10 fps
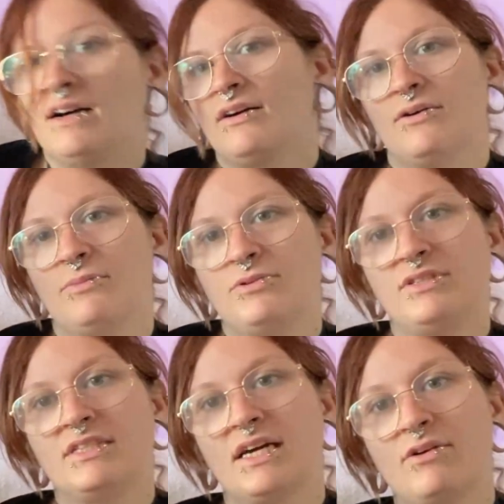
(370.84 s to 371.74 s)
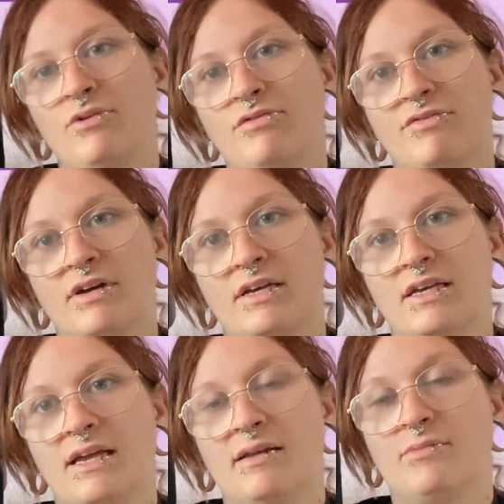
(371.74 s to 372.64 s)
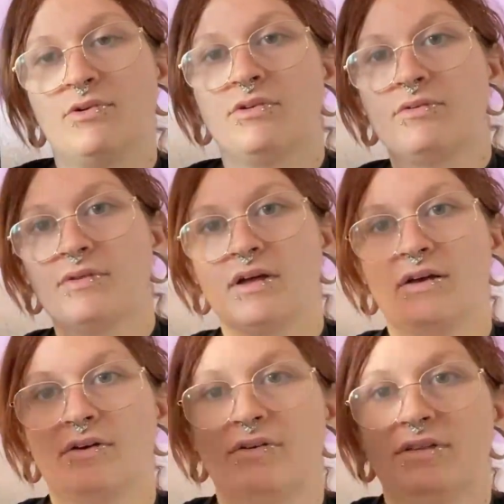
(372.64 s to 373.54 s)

un euh, petit cargo fin également. Euh,